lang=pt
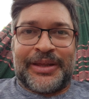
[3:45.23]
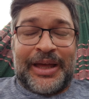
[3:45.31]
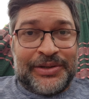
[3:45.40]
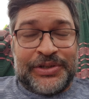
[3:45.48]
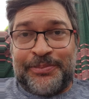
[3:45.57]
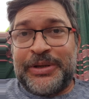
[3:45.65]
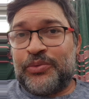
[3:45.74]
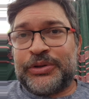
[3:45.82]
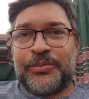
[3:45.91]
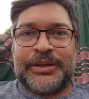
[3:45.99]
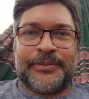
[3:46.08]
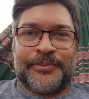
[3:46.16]
A antiga pergunta
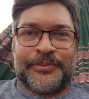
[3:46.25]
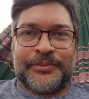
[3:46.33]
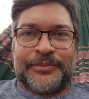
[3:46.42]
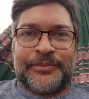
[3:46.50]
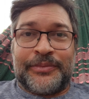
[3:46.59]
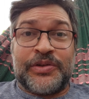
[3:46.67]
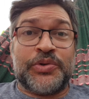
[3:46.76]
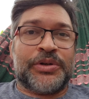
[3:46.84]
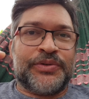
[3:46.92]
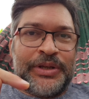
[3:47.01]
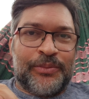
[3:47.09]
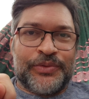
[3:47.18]
humana: de
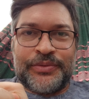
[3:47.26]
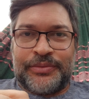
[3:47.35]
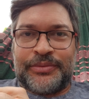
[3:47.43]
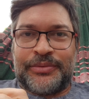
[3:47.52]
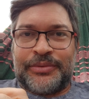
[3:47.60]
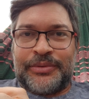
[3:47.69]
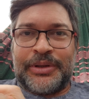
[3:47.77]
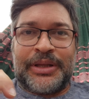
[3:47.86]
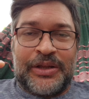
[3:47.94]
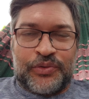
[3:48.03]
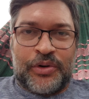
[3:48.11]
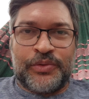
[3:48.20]
onde viemos,
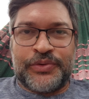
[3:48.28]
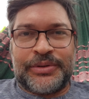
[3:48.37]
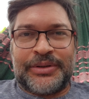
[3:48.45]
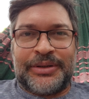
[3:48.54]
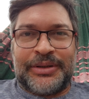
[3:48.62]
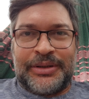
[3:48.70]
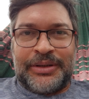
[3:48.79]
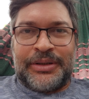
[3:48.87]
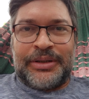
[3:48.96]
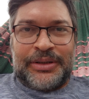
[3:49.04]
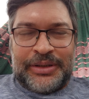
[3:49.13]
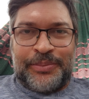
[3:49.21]
quem somos
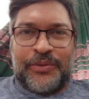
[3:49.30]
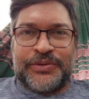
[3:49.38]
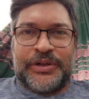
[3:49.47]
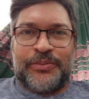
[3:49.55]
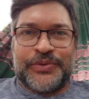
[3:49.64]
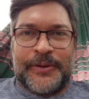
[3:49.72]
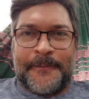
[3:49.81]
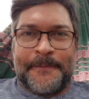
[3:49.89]
e para onde vamos?